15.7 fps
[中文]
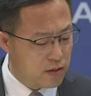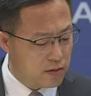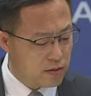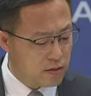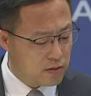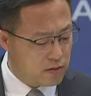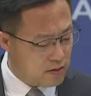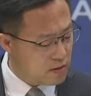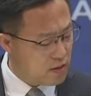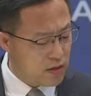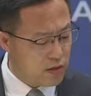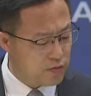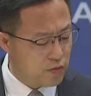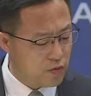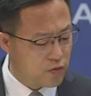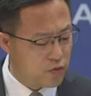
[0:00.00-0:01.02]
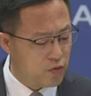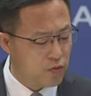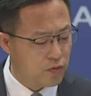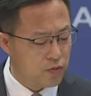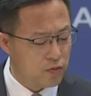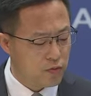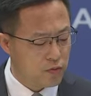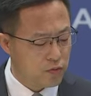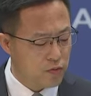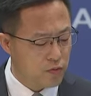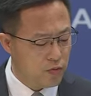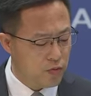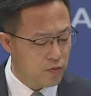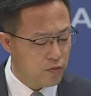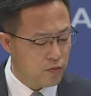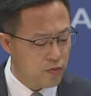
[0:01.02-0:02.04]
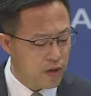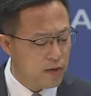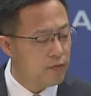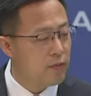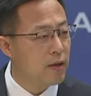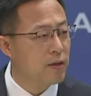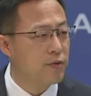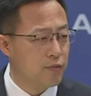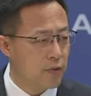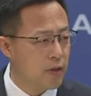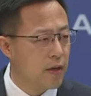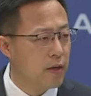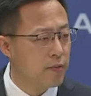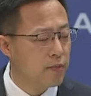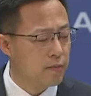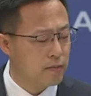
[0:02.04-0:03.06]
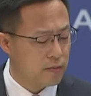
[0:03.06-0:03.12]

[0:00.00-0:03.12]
意执意作出错误判罚的决定。